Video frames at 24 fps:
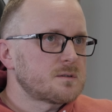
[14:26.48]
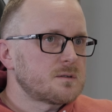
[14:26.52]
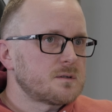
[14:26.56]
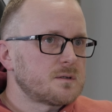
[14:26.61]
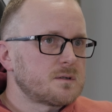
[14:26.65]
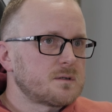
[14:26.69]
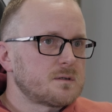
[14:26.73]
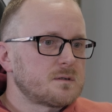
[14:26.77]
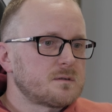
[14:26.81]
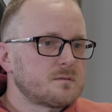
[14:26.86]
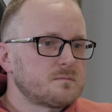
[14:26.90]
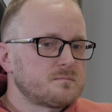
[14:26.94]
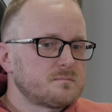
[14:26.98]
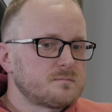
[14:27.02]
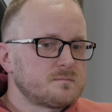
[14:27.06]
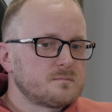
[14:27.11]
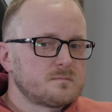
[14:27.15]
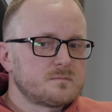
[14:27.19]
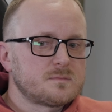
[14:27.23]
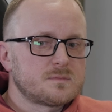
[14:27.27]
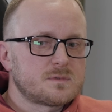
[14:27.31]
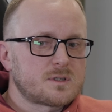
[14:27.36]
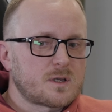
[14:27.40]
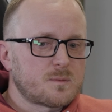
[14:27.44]
y,
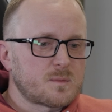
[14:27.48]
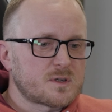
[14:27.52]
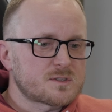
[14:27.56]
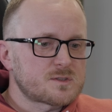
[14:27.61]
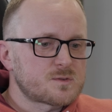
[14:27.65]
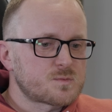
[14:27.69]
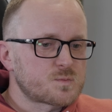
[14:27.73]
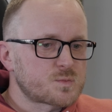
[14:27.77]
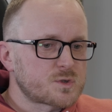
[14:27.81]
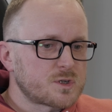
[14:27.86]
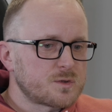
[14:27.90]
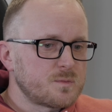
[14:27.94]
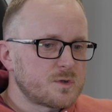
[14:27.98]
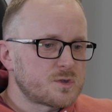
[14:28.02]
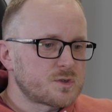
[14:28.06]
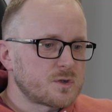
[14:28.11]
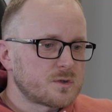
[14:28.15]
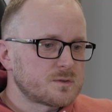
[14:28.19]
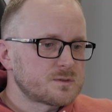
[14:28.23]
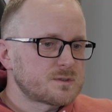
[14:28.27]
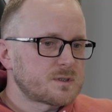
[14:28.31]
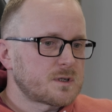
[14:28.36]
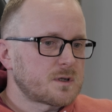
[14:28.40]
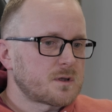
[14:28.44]
temat sprzed
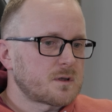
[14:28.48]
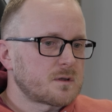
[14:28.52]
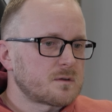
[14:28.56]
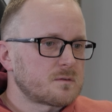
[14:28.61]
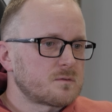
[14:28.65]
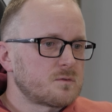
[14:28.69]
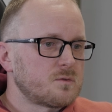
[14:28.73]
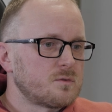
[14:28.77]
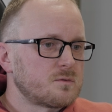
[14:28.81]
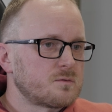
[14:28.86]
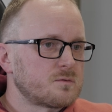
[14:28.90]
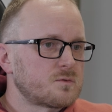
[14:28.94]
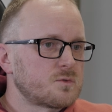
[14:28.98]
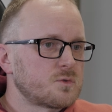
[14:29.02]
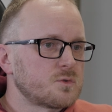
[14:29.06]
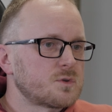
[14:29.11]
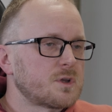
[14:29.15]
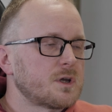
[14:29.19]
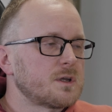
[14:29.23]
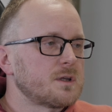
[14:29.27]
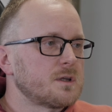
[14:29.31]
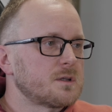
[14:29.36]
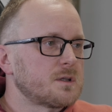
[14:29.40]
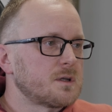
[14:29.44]
miesiąca,
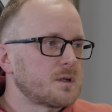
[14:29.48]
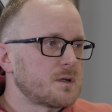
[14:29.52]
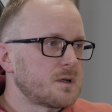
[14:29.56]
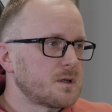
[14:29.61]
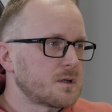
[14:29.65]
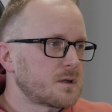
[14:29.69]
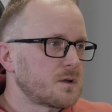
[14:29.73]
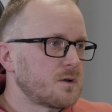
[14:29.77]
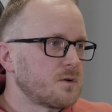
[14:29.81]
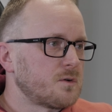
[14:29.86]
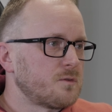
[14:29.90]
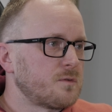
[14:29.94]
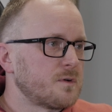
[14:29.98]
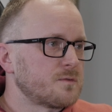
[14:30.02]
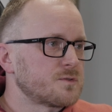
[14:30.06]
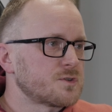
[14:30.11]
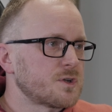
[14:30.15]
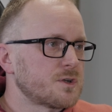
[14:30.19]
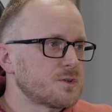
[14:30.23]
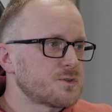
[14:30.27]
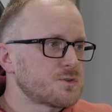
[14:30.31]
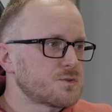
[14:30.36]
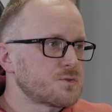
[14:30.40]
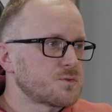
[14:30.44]
tutaj niedaleko we
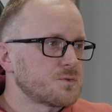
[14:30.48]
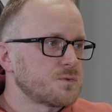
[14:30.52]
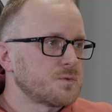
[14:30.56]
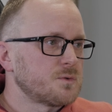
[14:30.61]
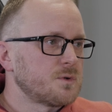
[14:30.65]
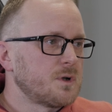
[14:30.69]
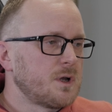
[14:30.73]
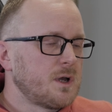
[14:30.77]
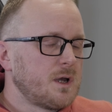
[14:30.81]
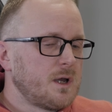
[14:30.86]
Wrzeszczu,